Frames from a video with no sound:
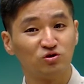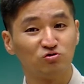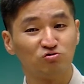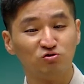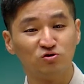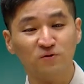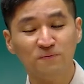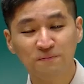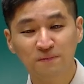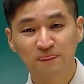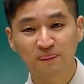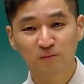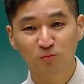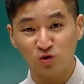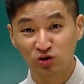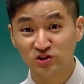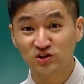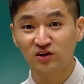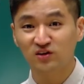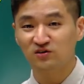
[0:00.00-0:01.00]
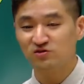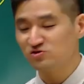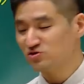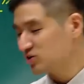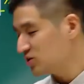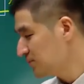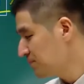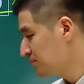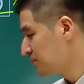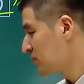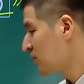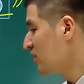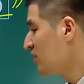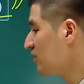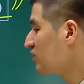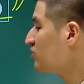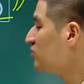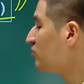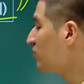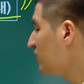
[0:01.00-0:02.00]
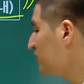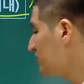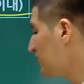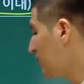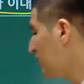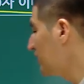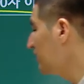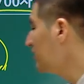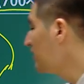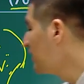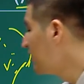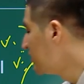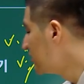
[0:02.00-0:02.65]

있고 뭐 있잖아, 그지? 그거에 대한